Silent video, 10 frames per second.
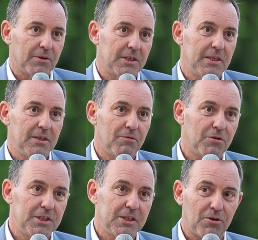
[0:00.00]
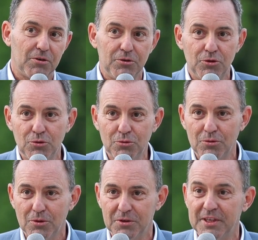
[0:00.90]
qui veut dire
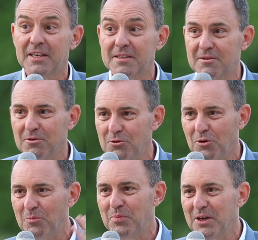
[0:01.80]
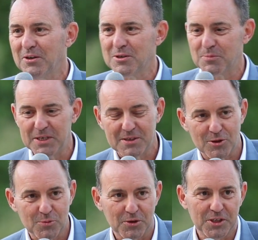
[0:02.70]
New Next European Space
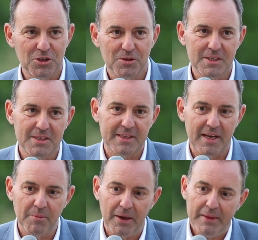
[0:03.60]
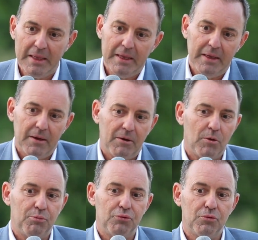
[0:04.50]
Transportation System
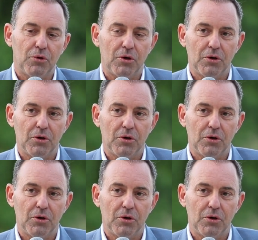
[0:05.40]
pour